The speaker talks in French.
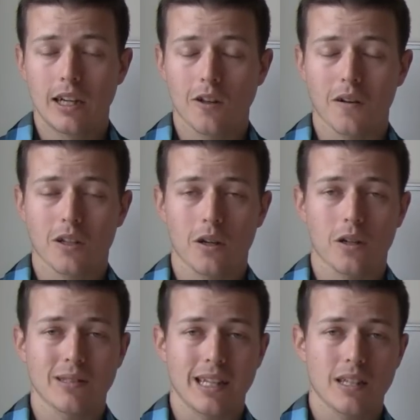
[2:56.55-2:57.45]
Donc,
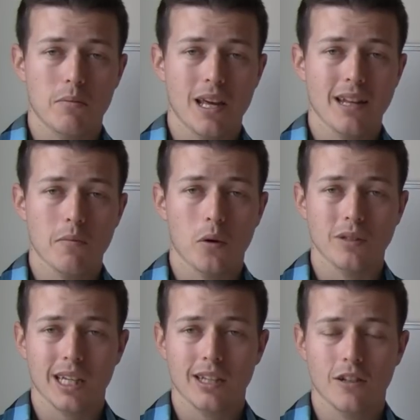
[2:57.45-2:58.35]
ça a été bien
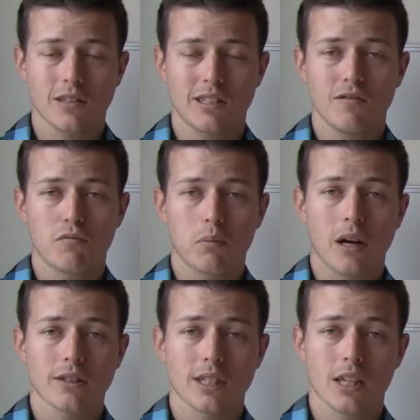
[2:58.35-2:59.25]
démontré que si vous
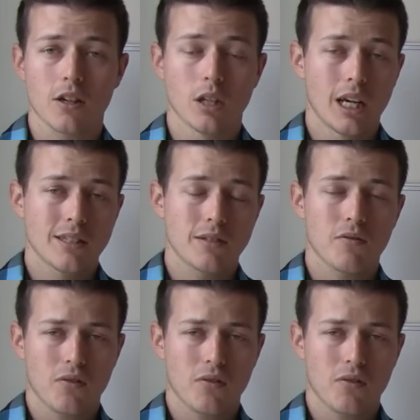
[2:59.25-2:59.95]
passez, si vous